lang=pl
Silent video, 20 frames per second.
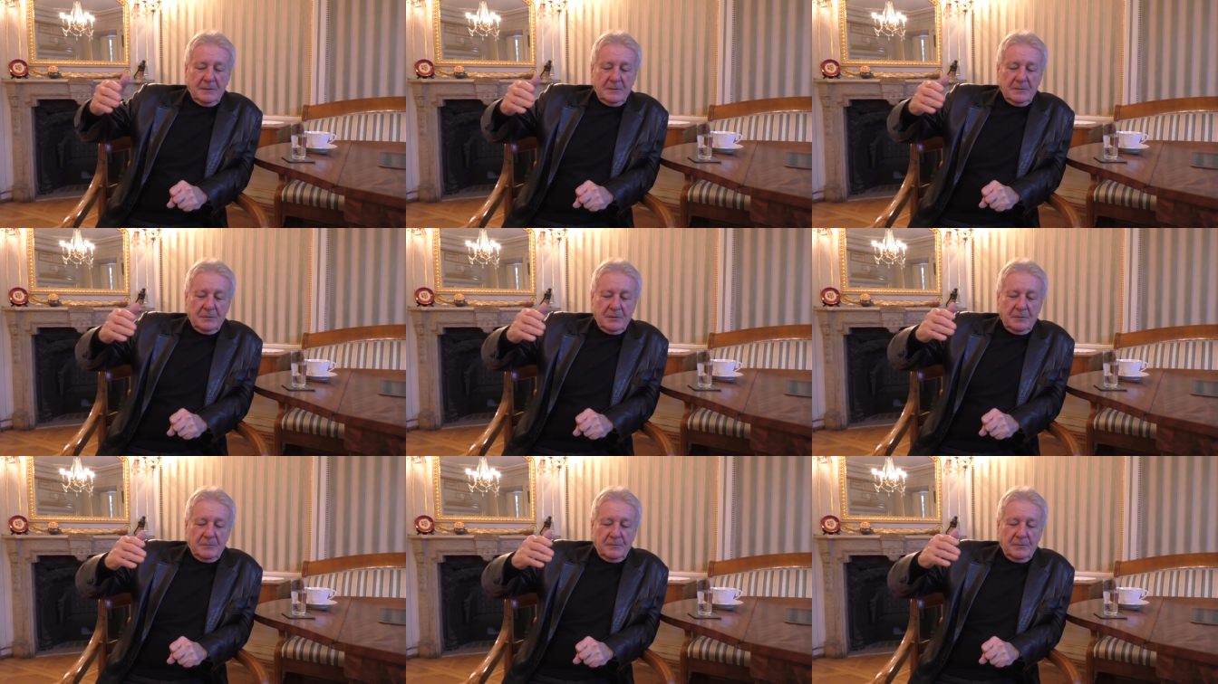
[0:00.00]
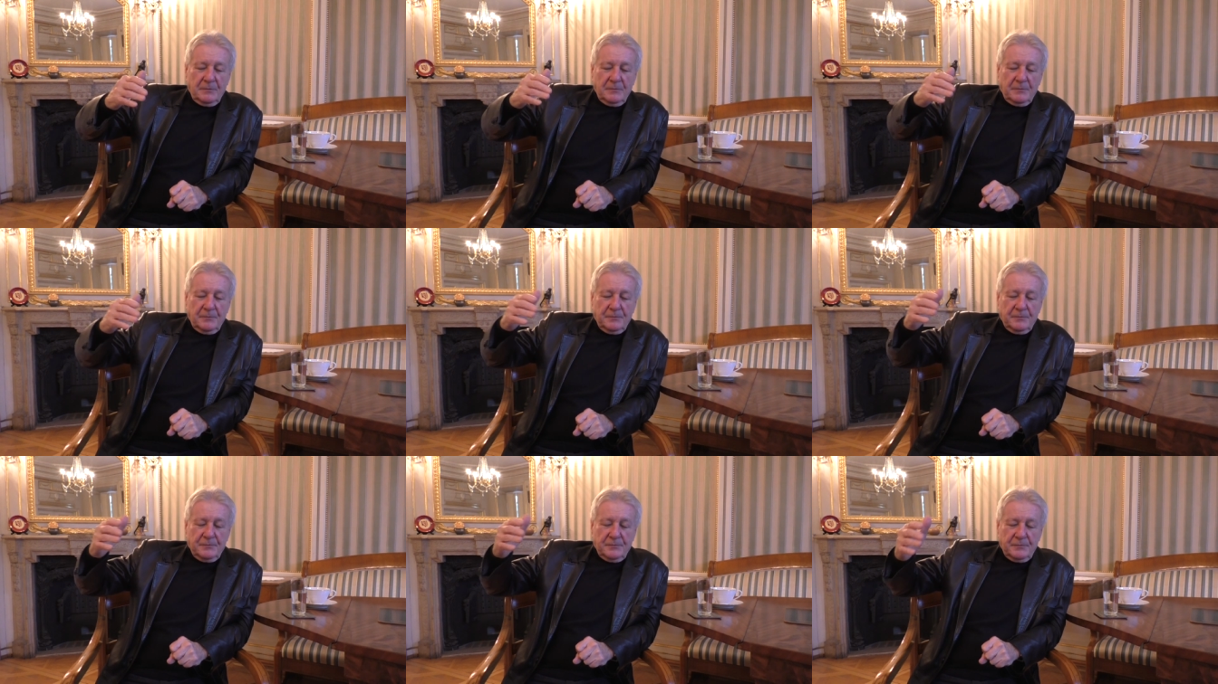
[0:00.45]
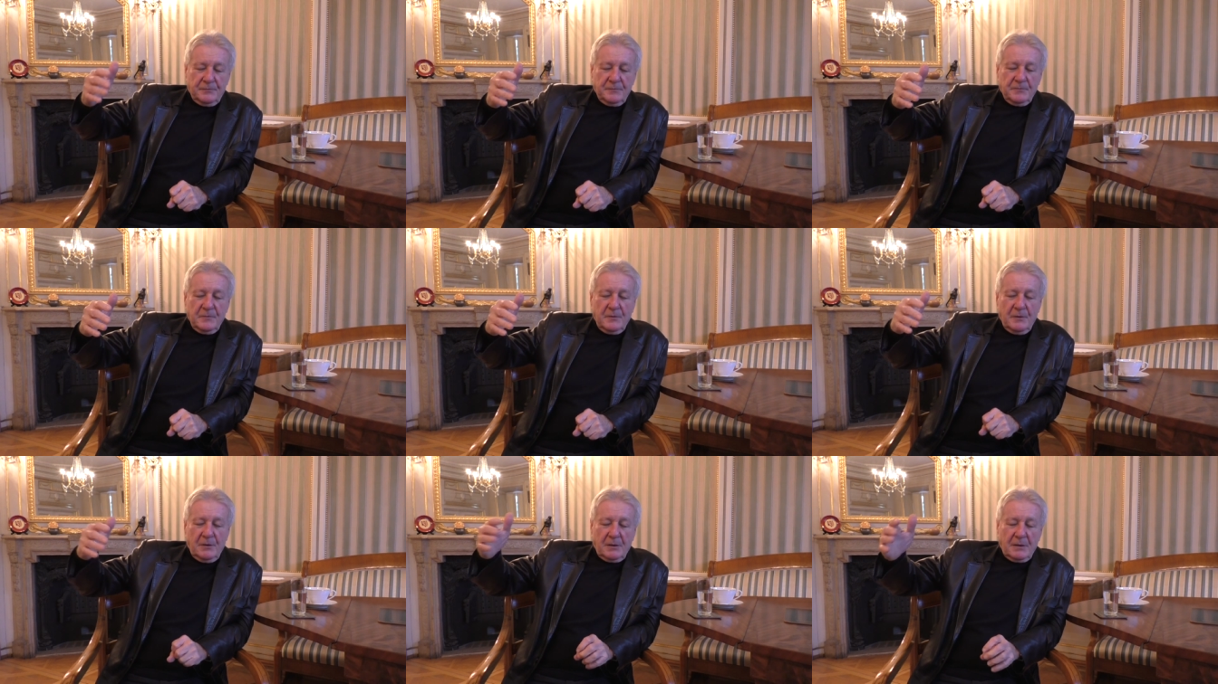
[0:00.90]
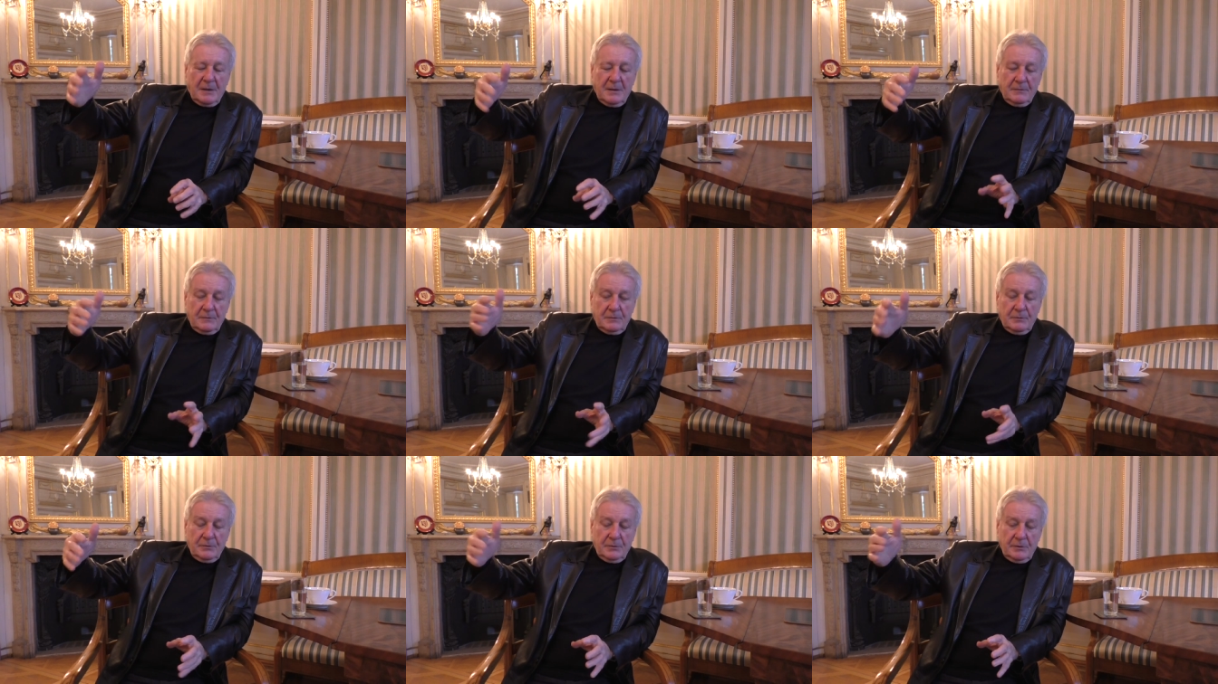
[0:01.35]
że w
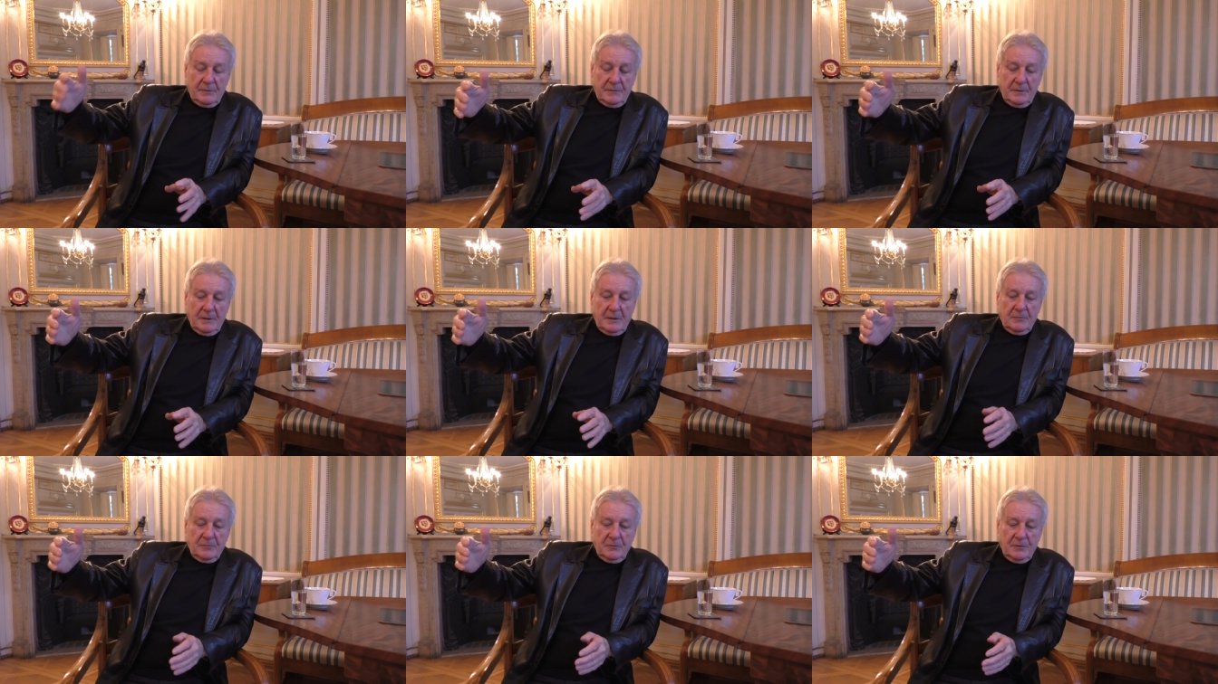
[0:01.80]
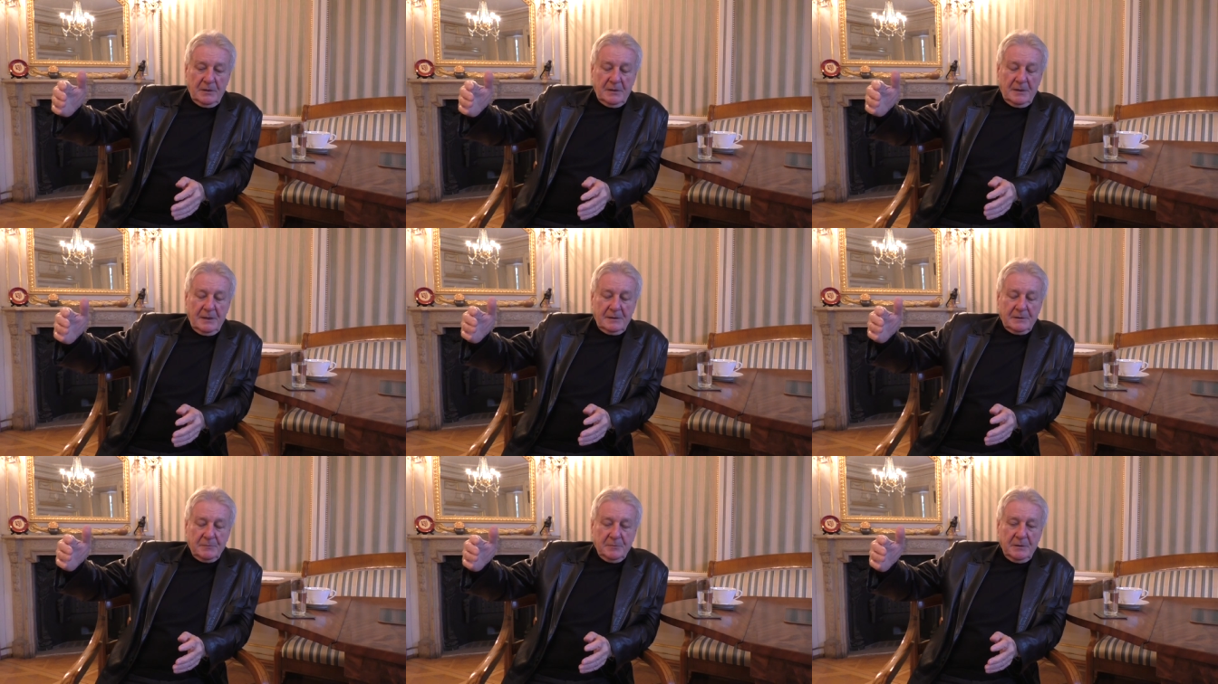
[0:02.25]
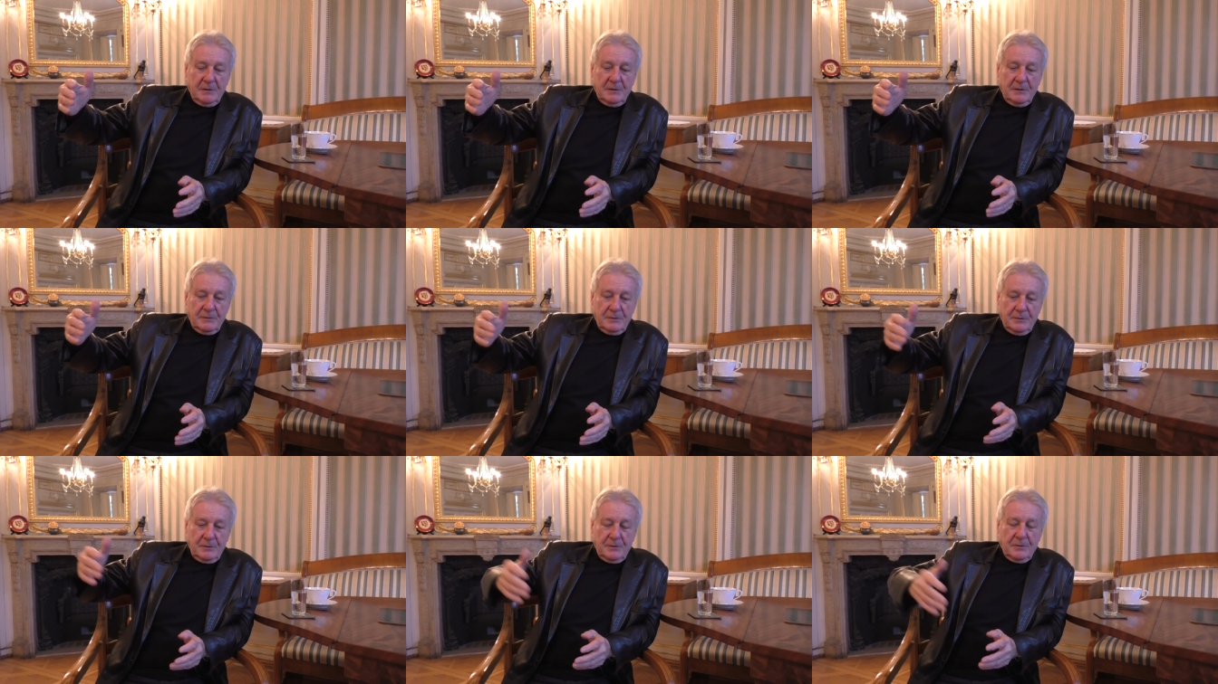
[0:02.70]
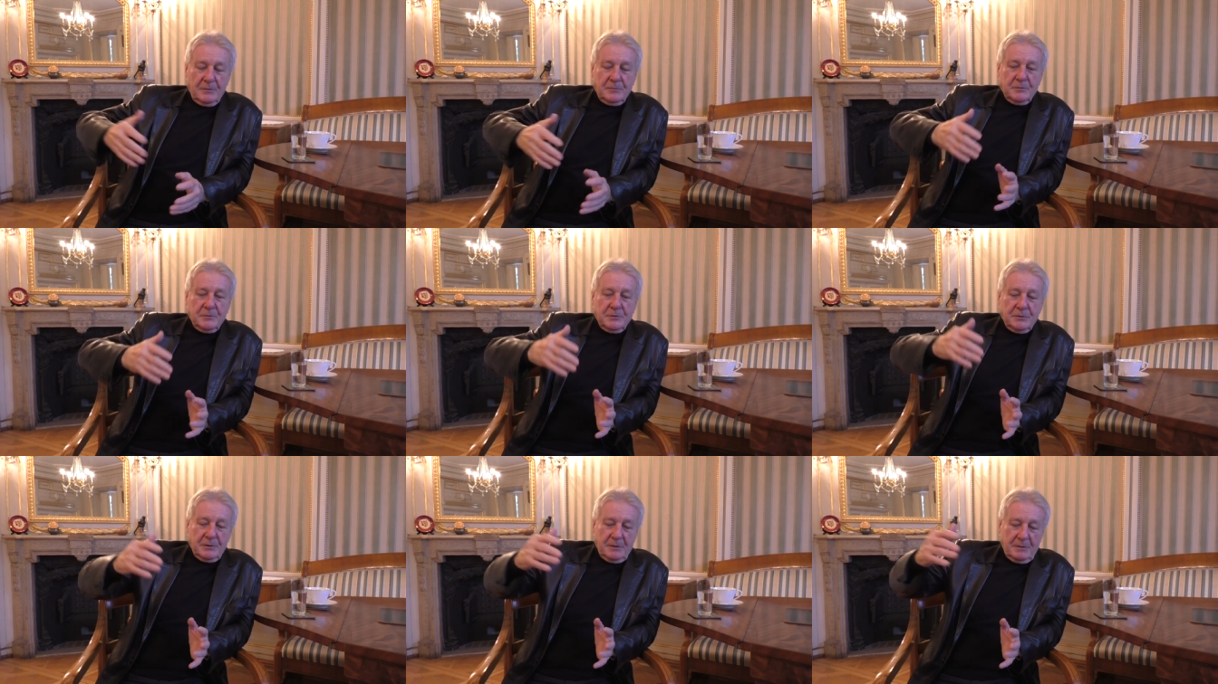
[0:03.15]
lokalu, który się wynajmuje dla ekspedycji, to
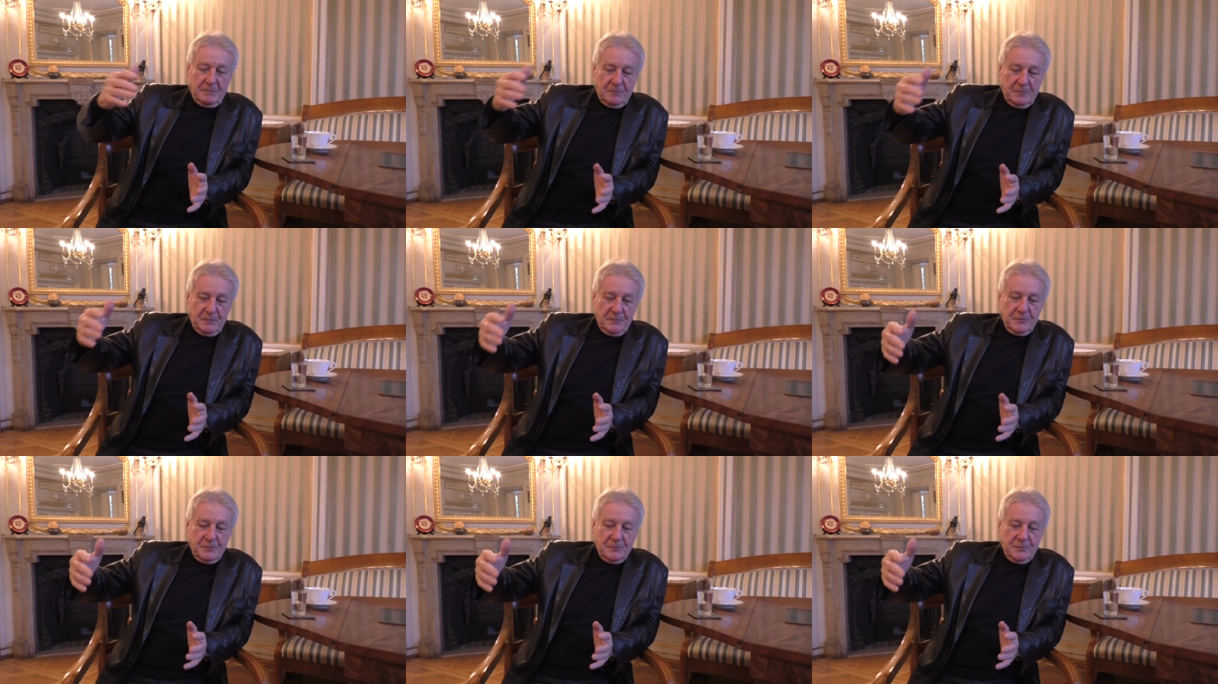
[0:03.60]
się